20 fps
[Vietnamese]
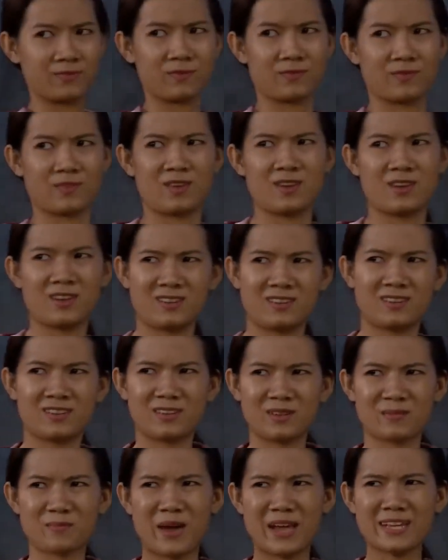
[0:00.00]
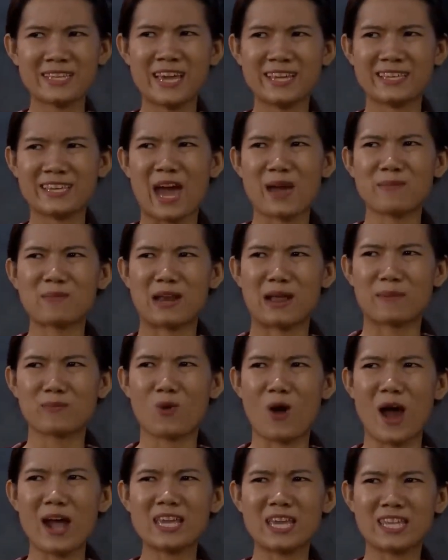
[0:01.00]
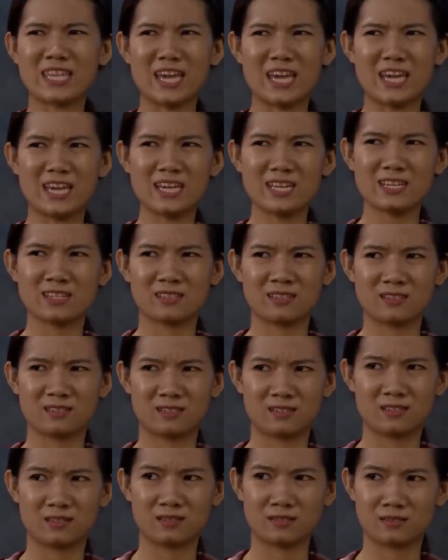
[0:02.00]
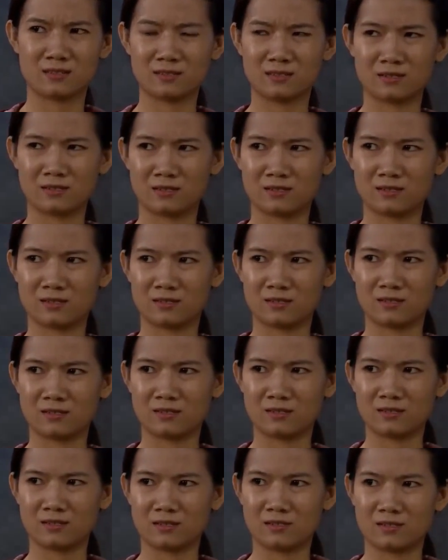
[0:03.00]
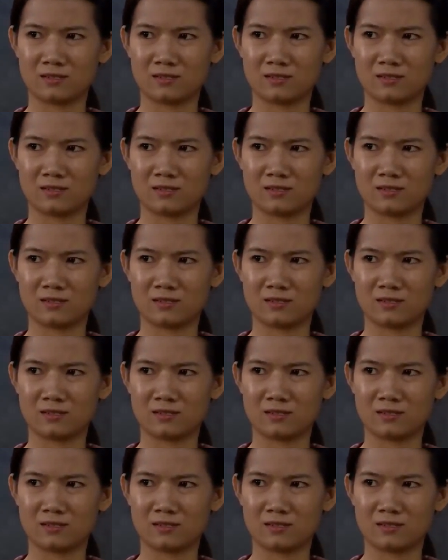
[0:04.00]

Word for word: rồi biết rồi bán dây chai mà làm quá vậy chị trời ơi cô ơi